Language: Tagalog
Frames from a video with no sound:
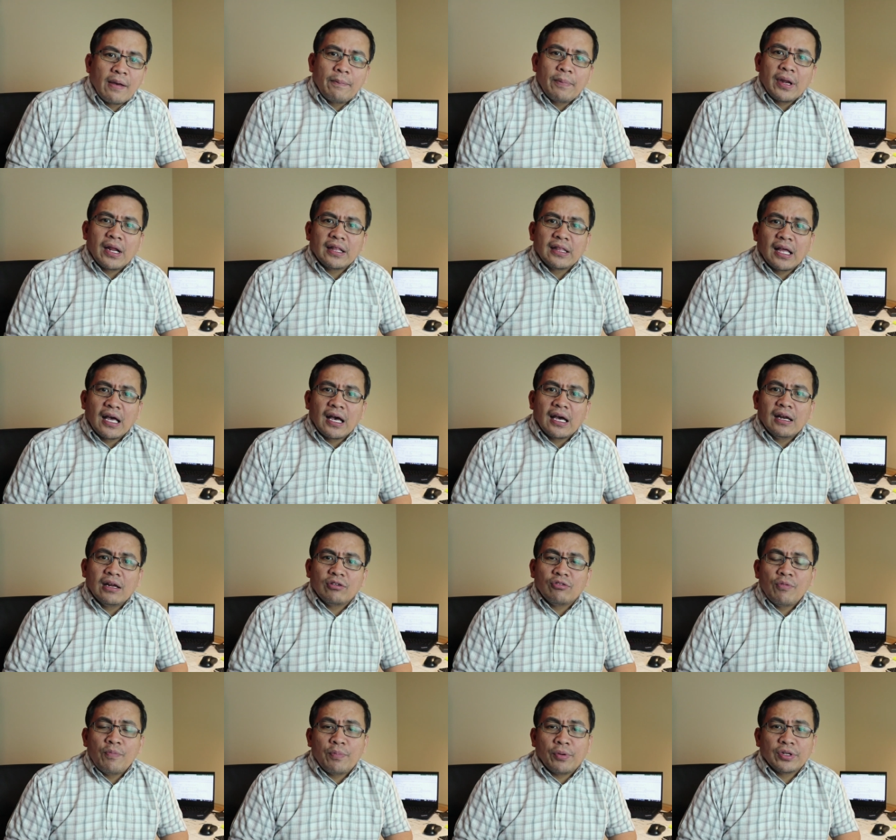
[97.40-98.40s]
pinagdaan
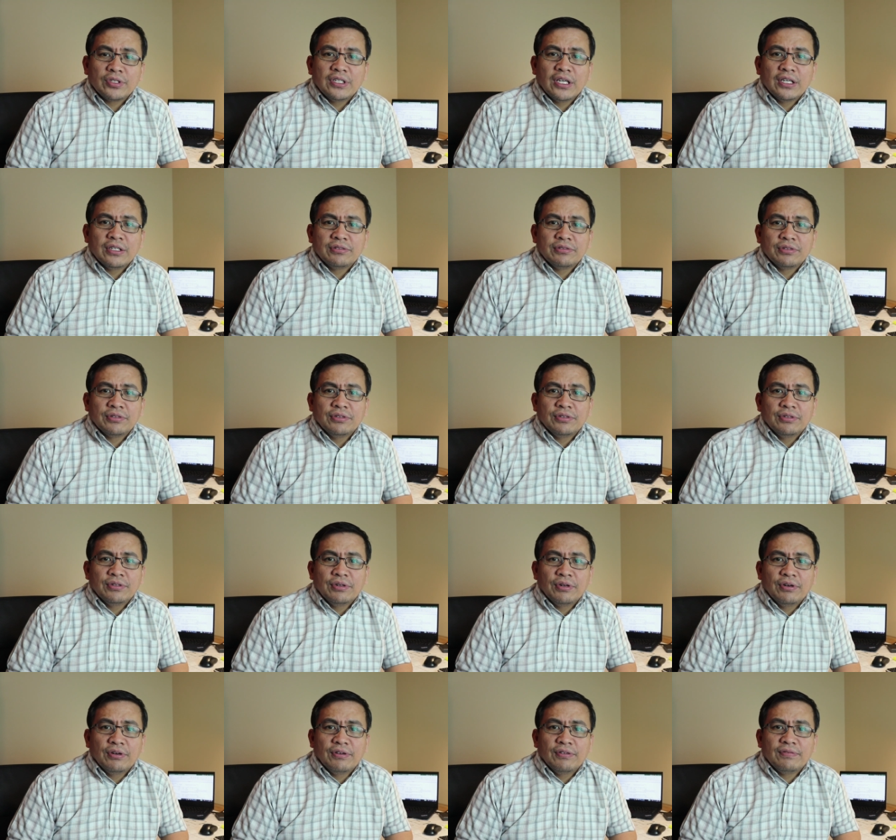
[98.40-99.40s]
akong proseso
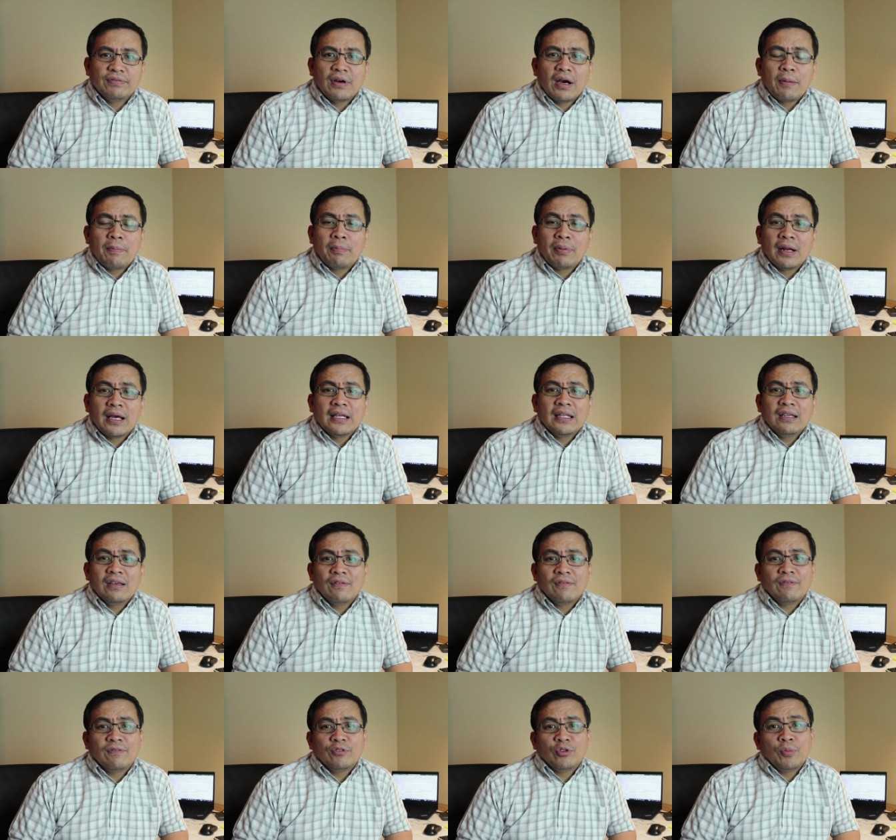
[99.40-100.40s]
of applying
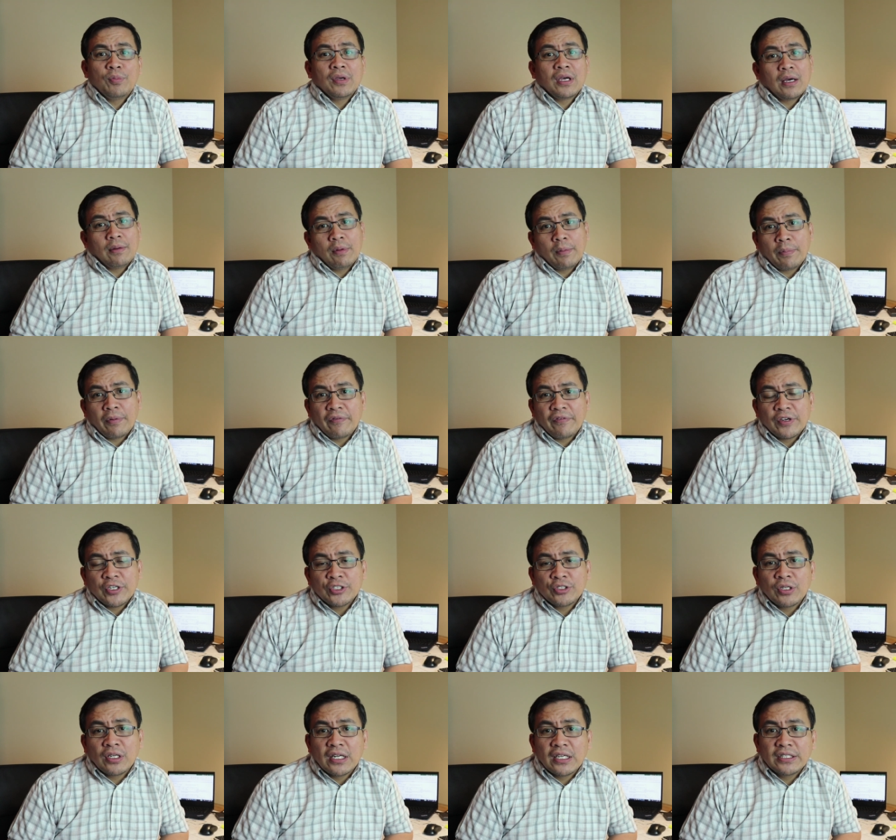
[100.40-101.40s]
to become a
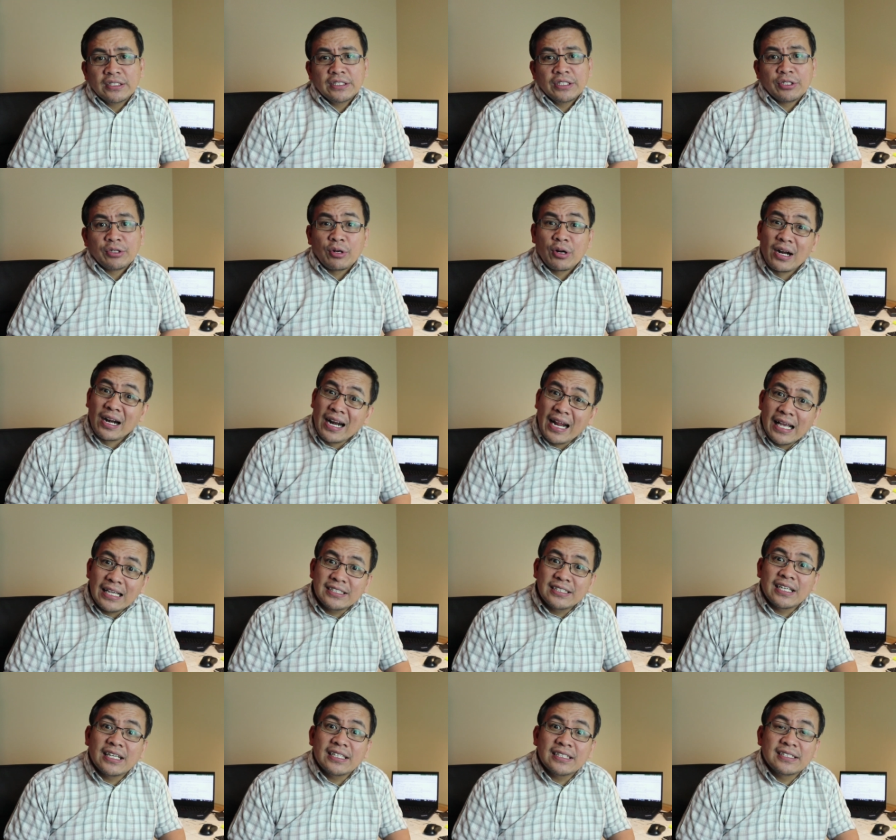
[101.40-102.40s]
professional engineer or a
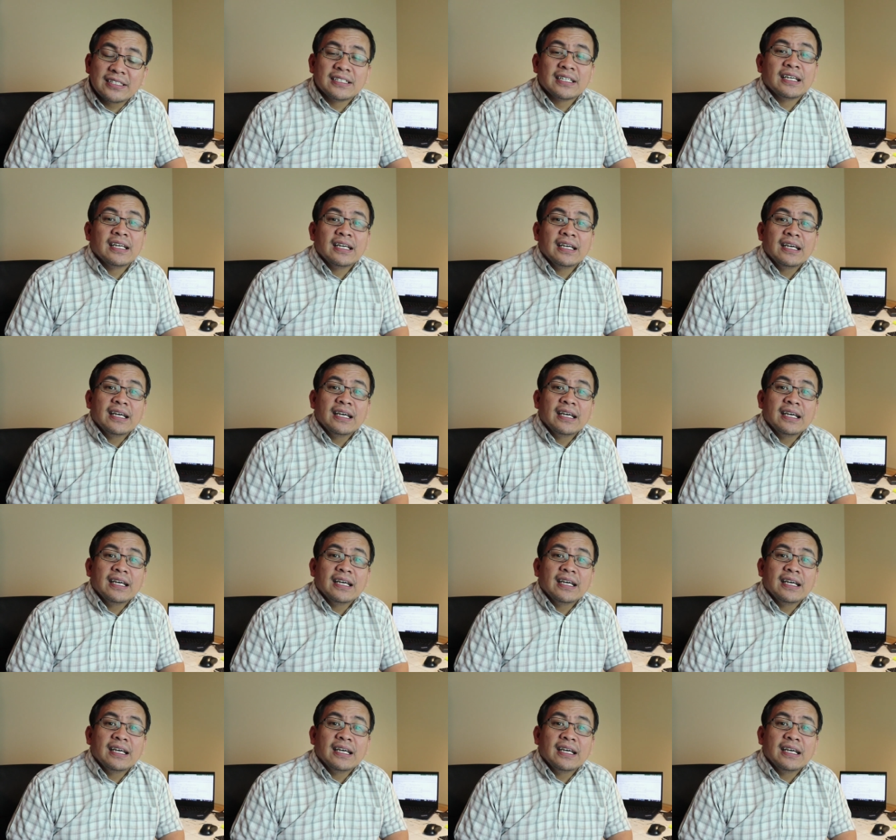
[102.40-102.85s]
licensed